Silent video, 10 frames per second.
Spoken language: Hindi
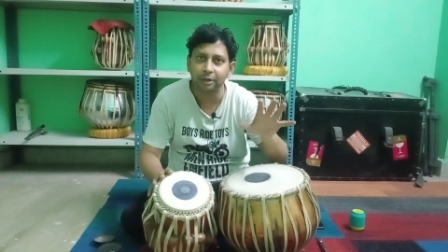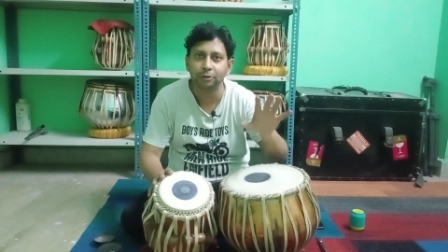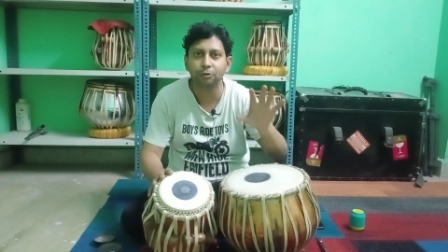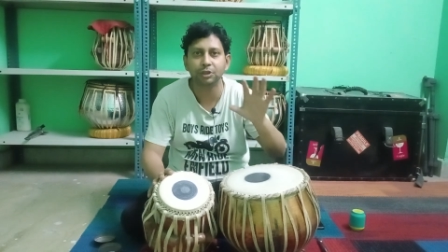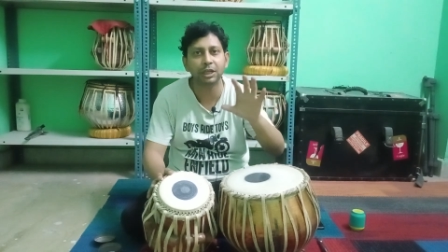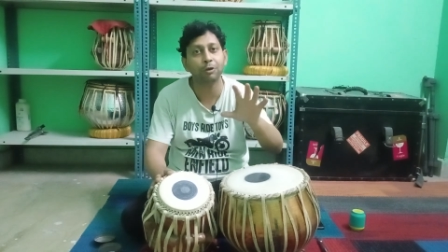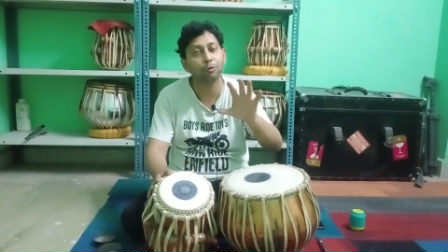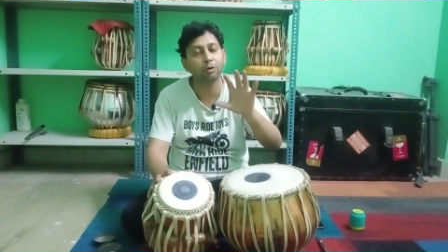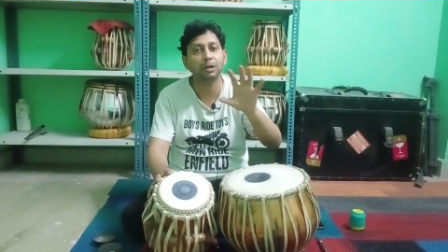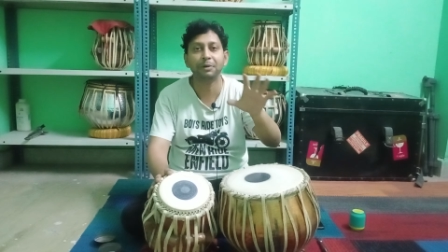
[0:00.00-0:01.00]
तो ये
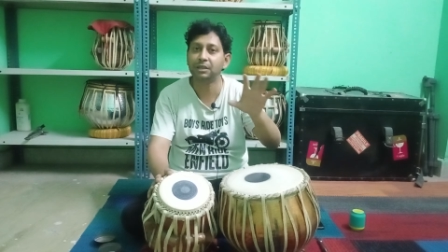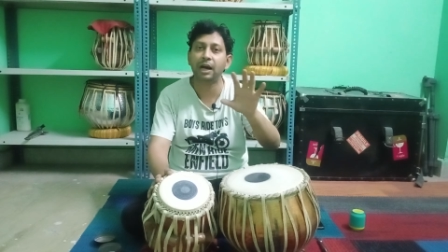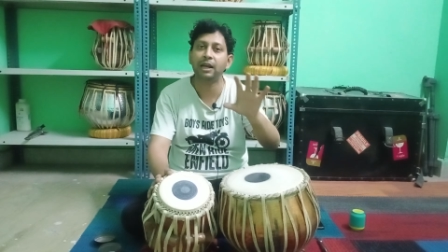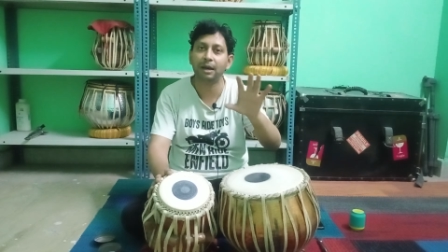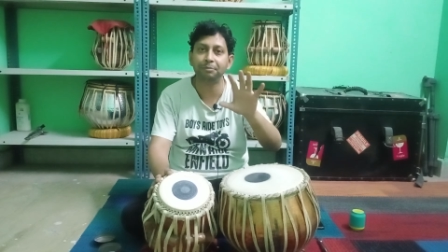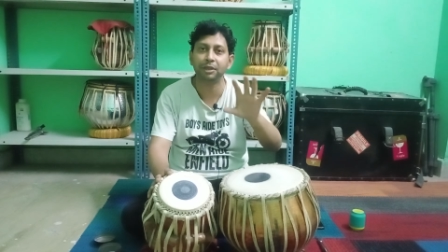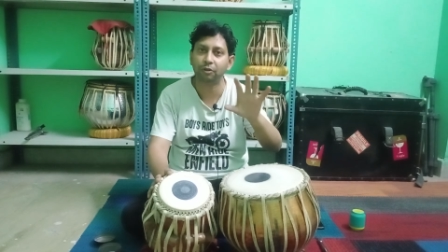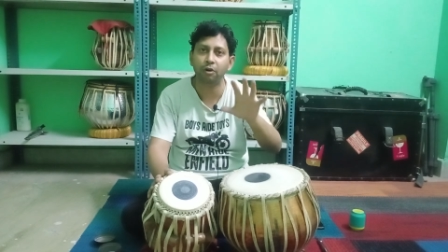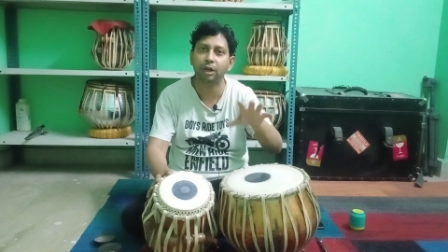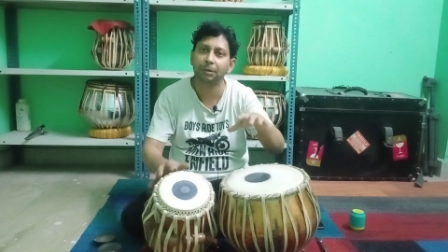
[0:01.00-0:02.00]
उन्होंने बजाया अपनी
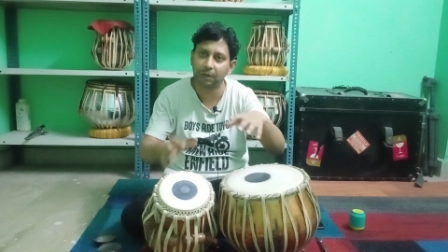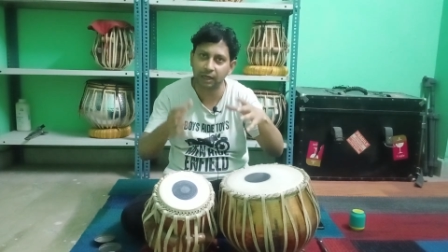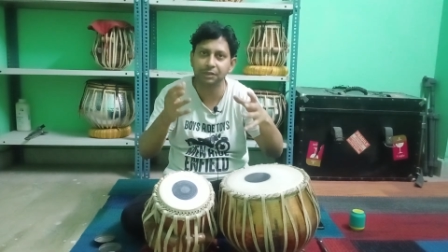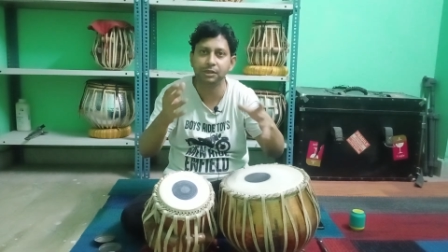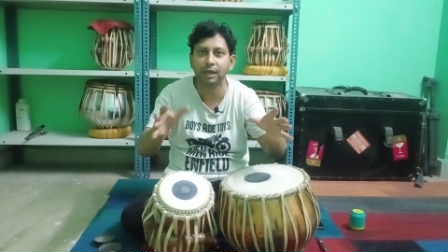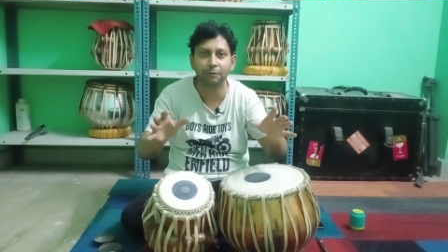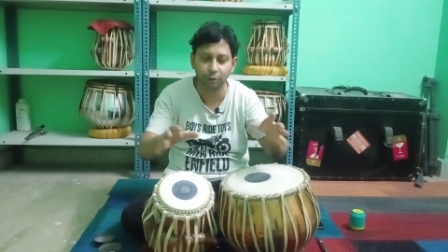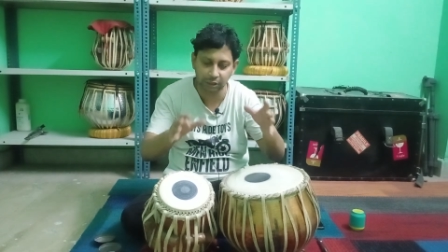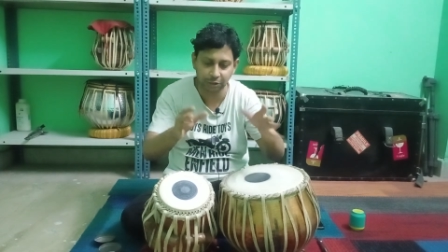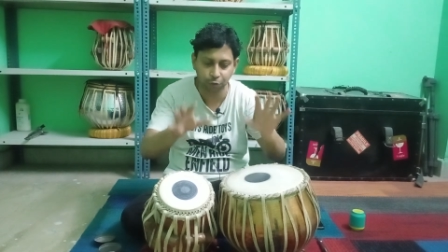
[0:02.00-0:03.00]
रिकॉर्डिंग में कई जगह वो
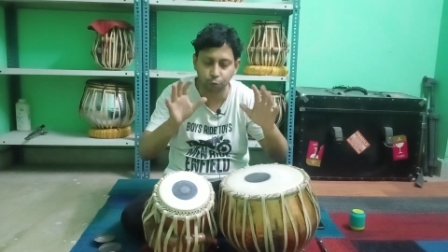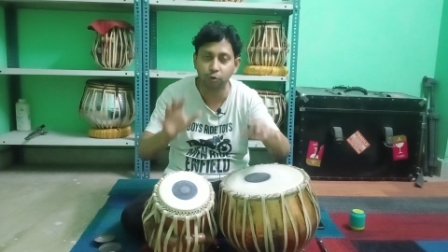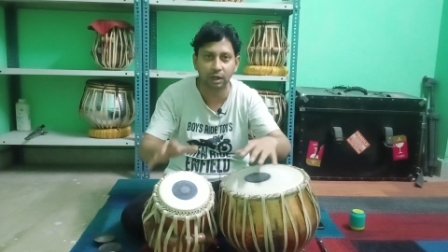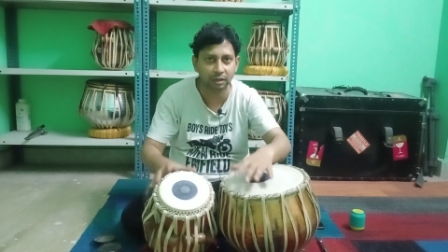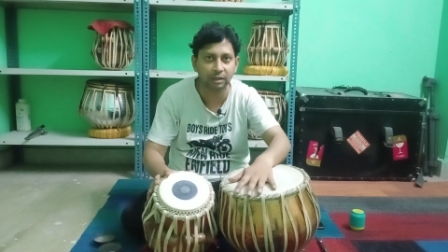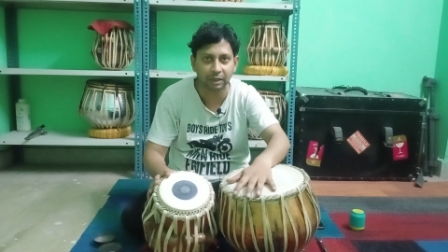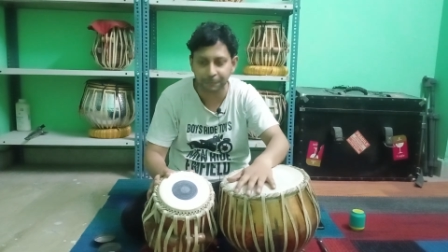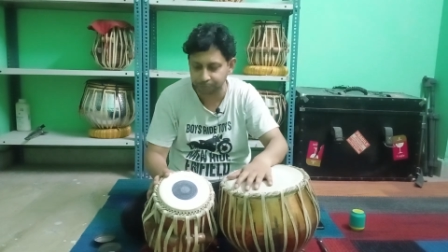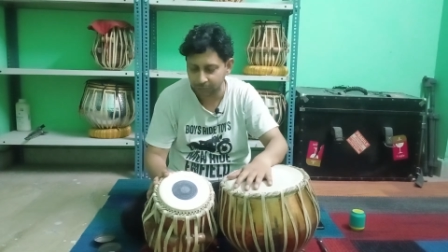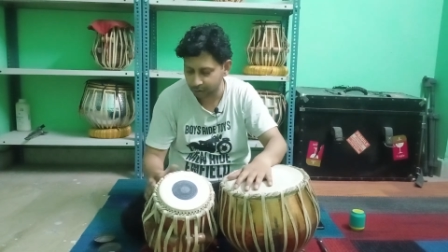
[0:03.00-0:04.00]
इसी से शुरू करते थे
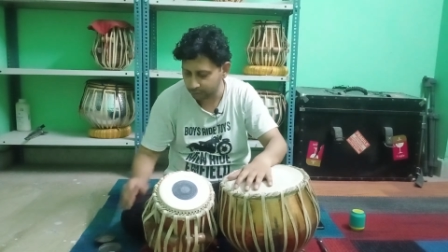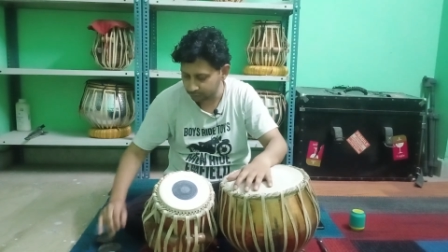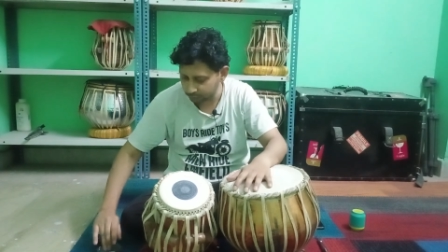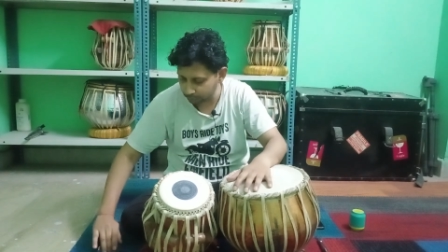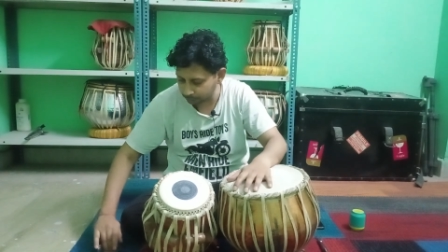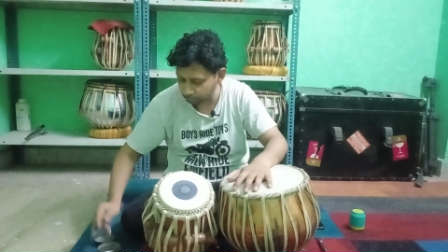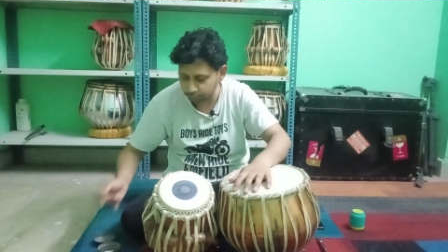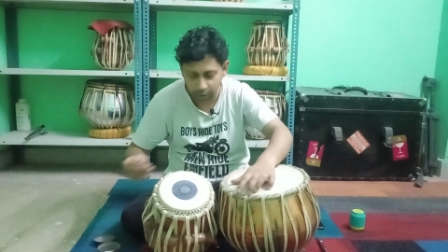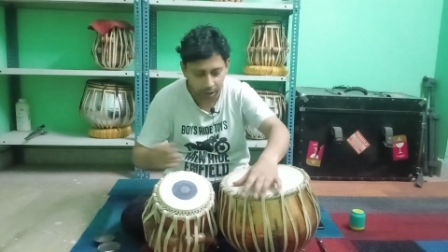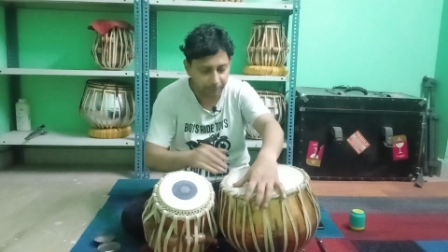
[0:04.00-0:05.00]
तो वो
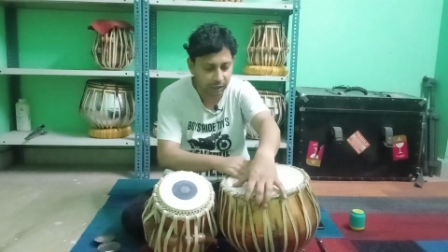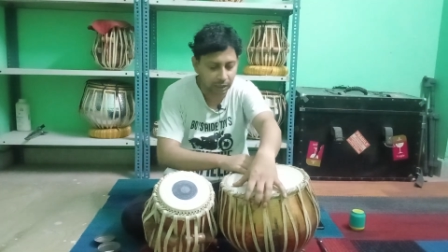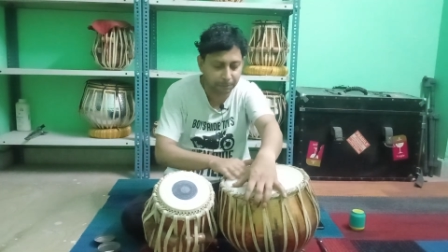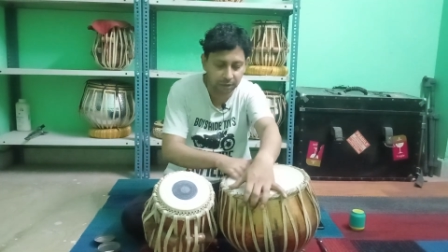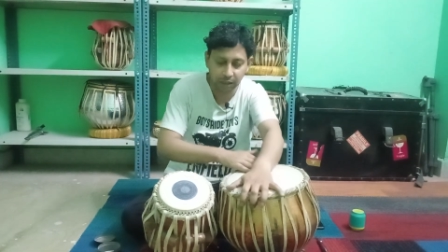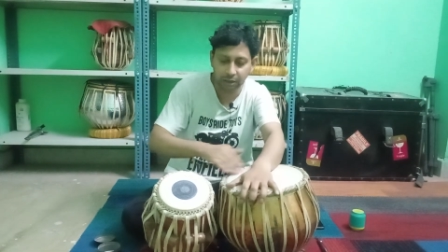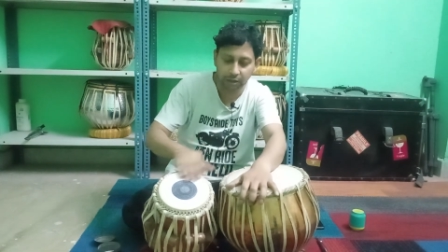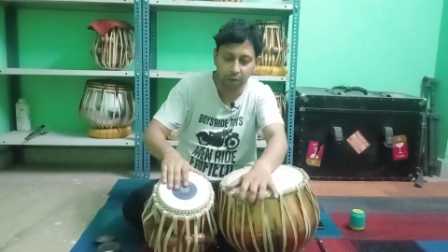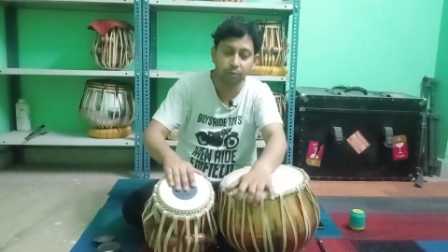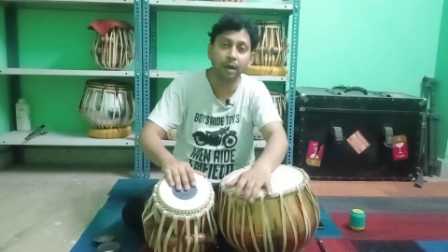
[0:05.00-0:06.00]
थोड़ा बजाना बता देता हूँ